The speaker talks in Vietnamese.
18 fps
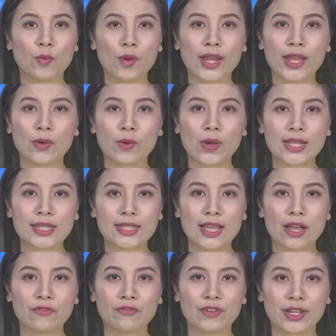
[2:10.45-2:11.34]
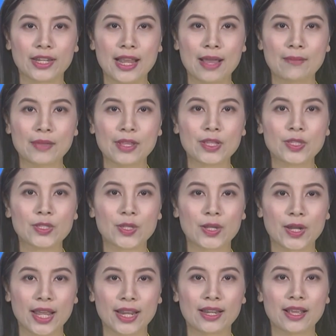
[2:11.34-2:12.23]
quan hệ ngoại giao Việt Nam
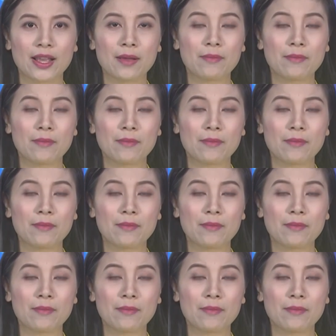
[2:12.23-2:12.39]
Israel